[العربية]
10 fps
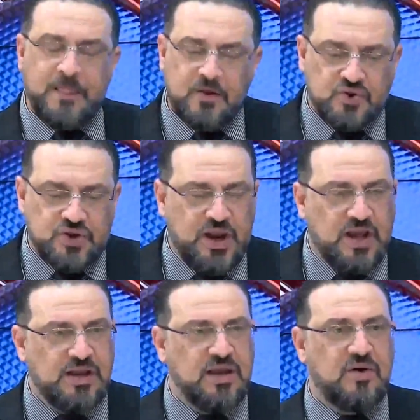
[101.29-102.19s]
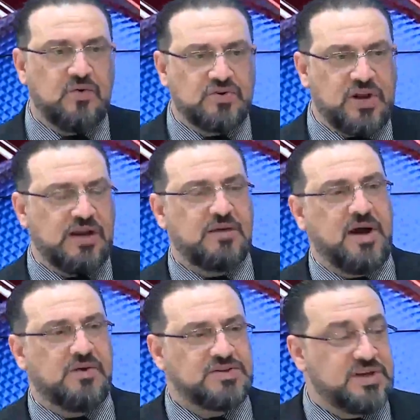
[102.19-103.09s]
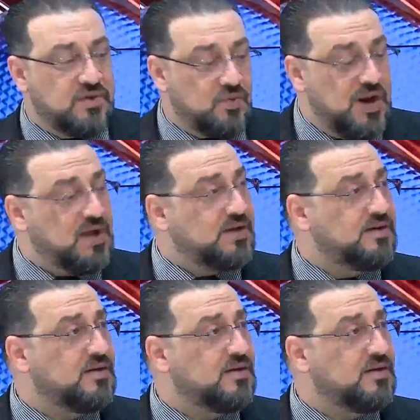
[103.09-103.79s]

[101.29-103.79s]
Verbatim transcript: يشكر عليها ويشكر زين. عليها مع الوزير اتصل على حسام